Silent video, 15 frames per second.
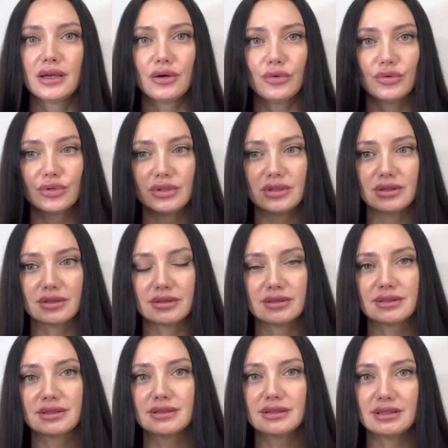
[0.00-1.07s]
От э,
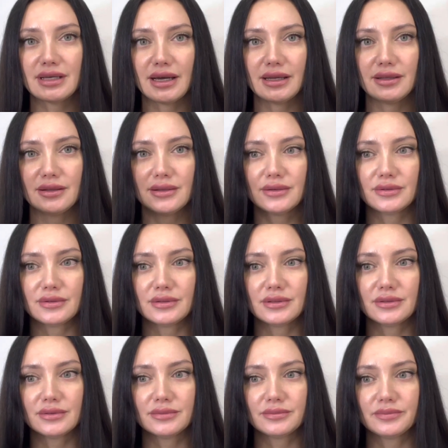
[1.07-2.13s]
Сенсай
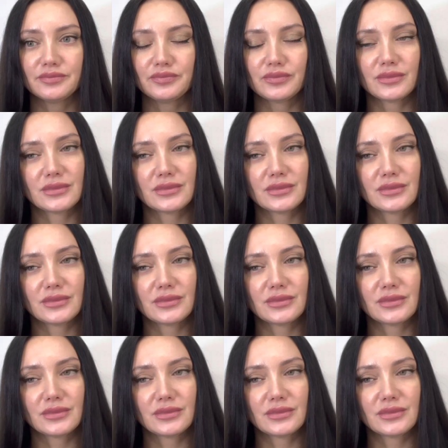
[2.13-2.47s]
эм,